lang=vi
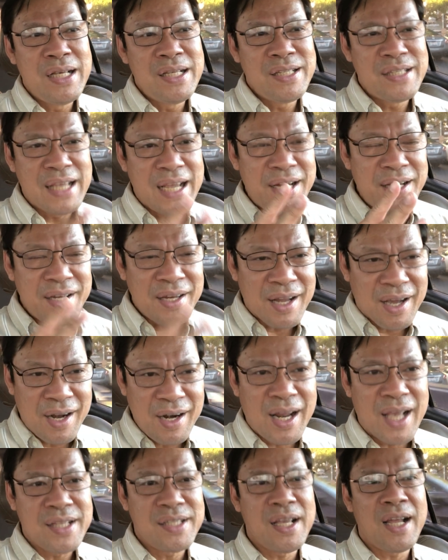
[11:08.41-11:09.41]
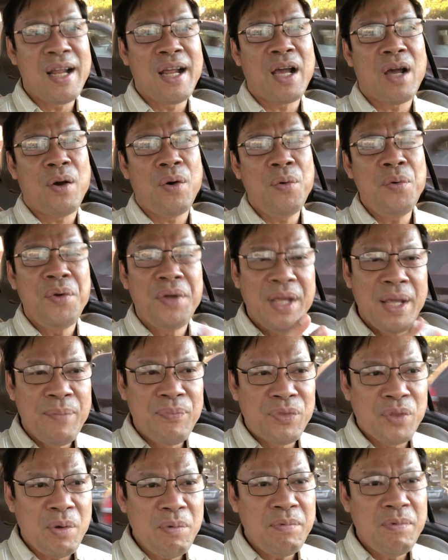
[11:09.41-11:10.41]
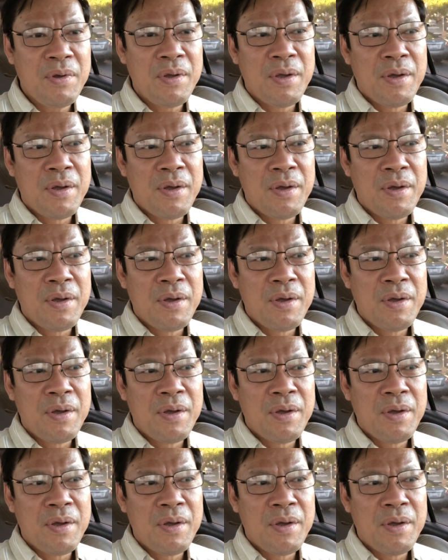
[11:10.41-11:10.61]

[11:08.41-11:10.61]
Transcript: sẽ trở lại sân khấu nghiêm túc